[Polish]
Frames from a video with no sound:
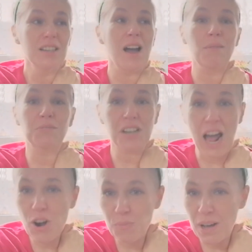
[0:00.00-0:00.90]
Ja mam
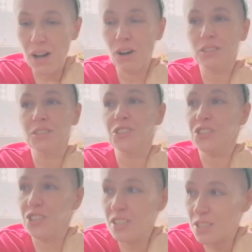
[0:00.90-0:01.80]
traumę od
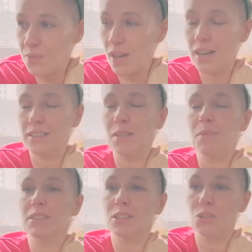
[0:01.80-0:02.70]
dzieciństwa na
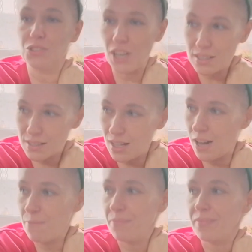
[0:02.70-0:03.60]
temat tego
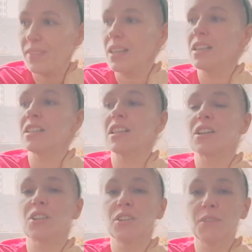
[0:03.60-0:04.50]
ciasta i
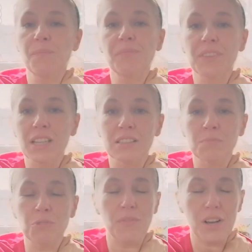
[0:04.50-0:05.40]
tych
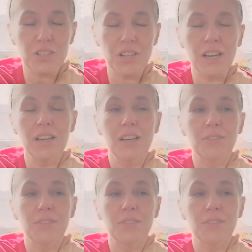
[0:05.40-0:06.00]
przeważnie